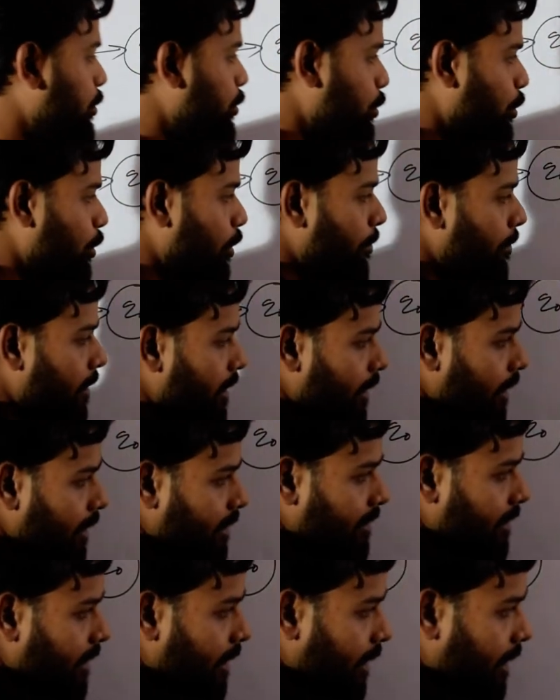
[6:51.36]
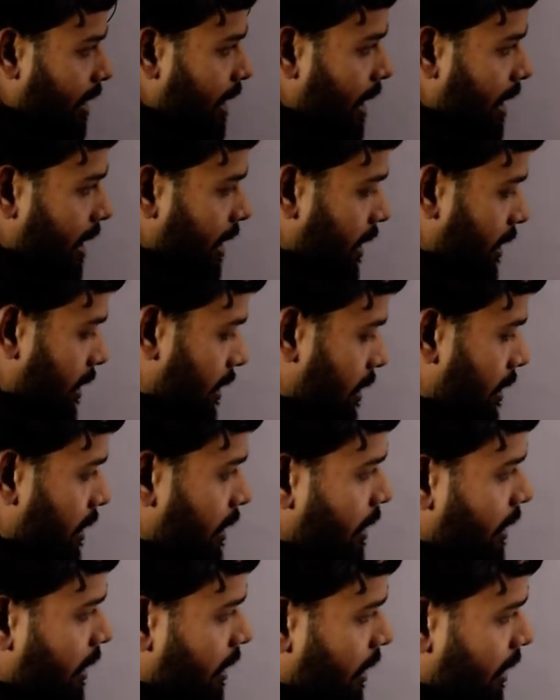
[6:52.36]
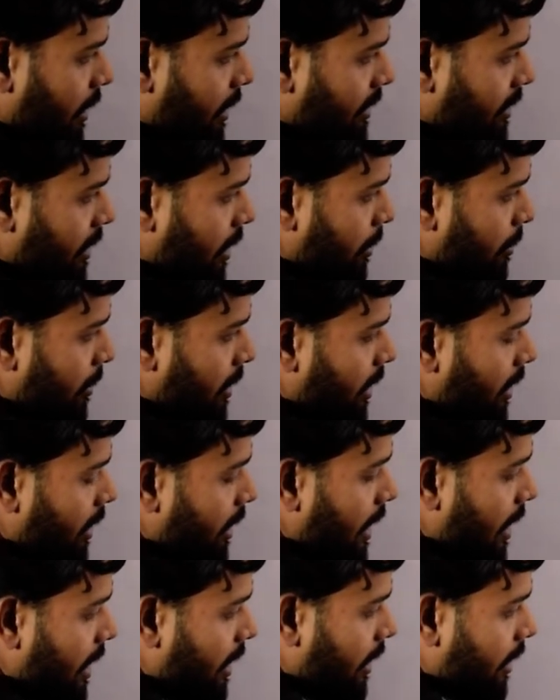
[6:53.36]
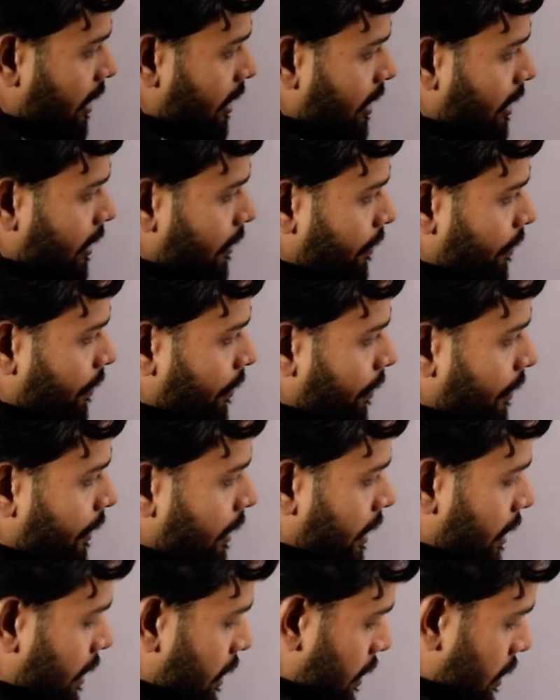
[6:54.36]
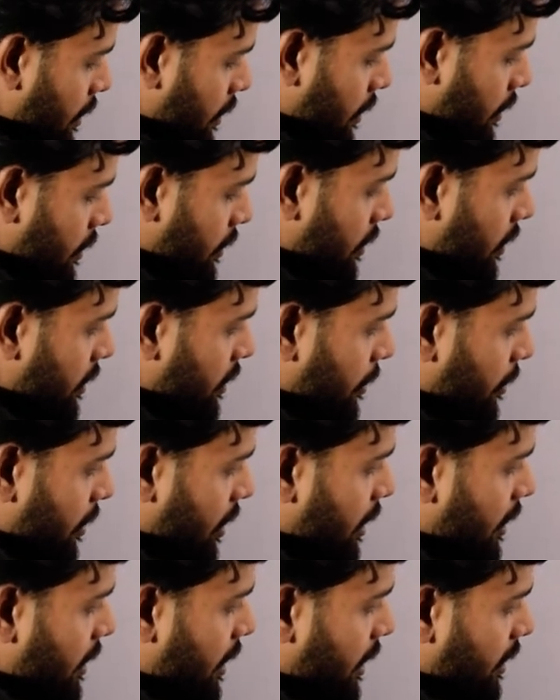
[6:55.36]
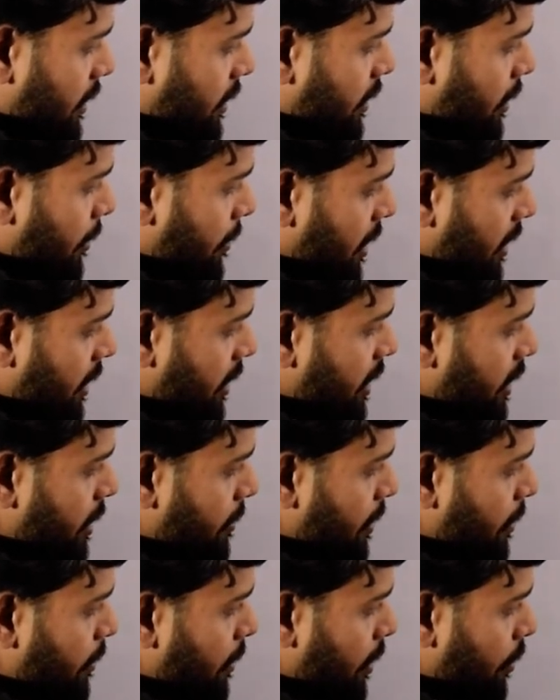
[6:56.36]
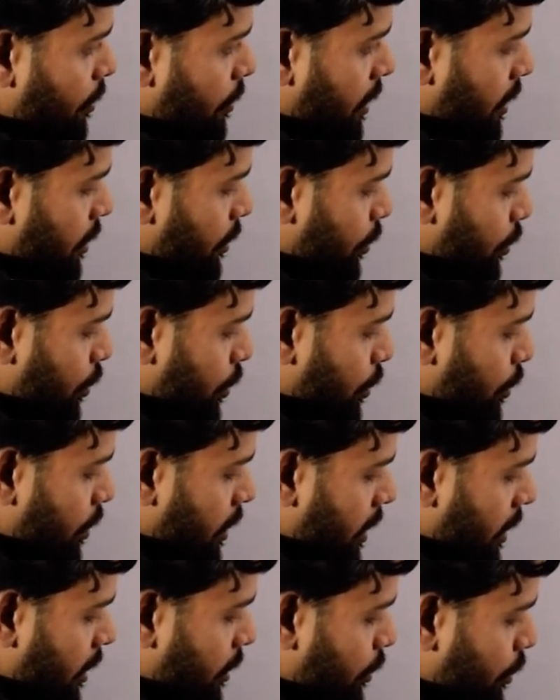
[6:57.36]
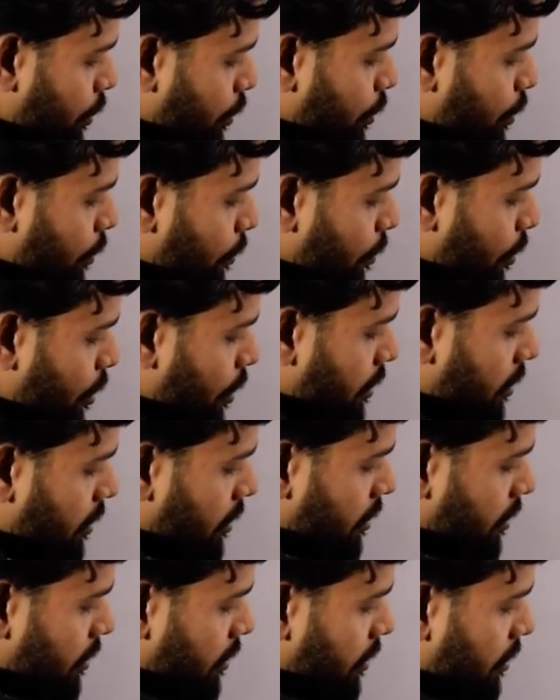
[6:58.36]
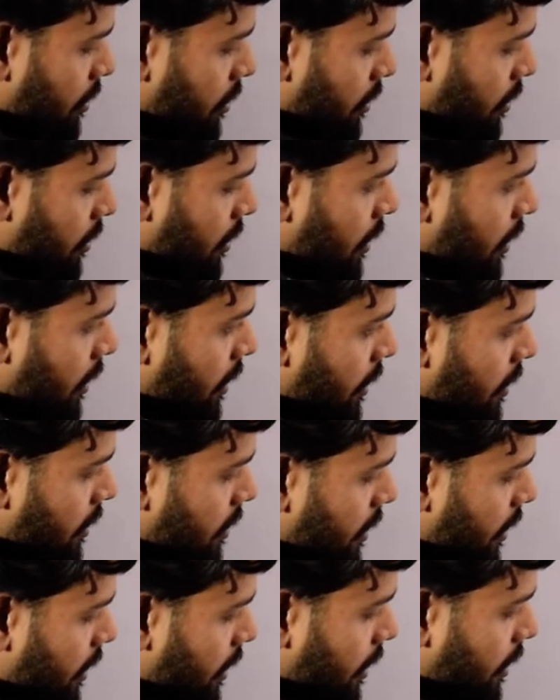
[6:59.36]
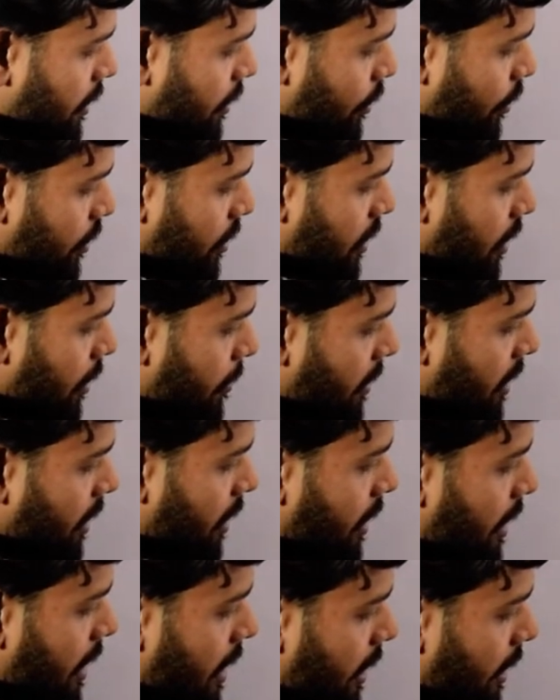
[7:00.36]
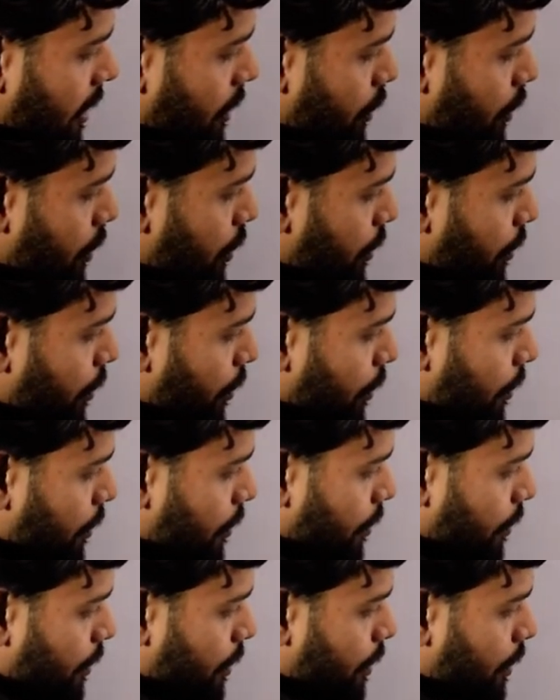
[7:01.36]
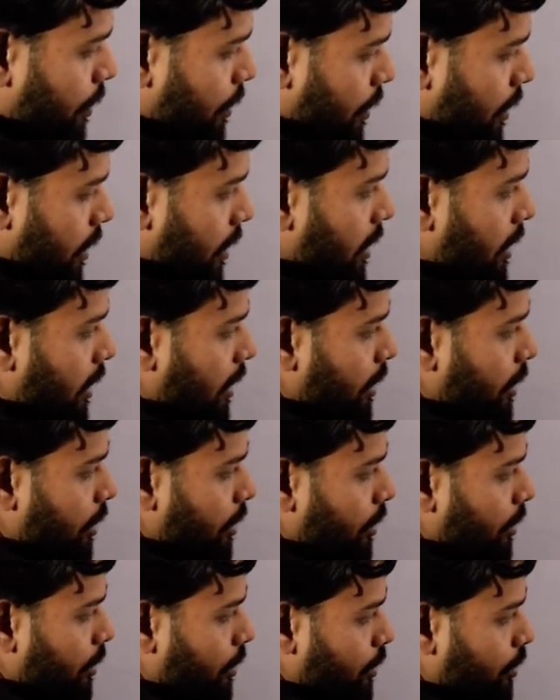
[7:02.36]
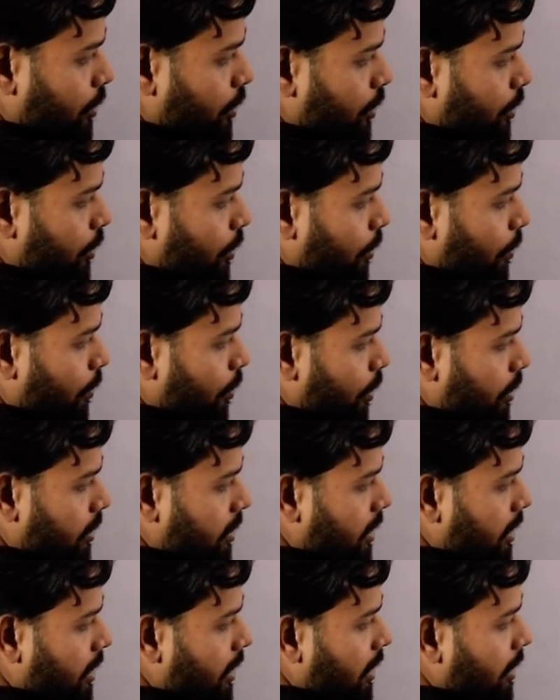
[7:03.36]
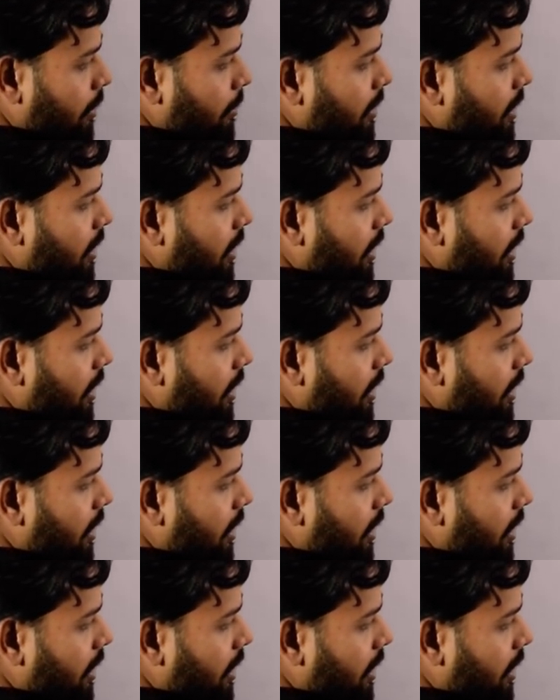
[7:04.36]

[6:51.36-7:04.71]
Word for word: तो रिमाइंडर इसका क्या आएगा इसका रिमाइंडर क्या आएगा जैसे हमने लिया ये हमारी डेसिमल वैल्यू है तो जीरो लिखा है जीरो मॉड थ्री तो इसका रिमाइंडर क्या आएगा जीरो जीरो मॉड थ्री का रिमाइंडर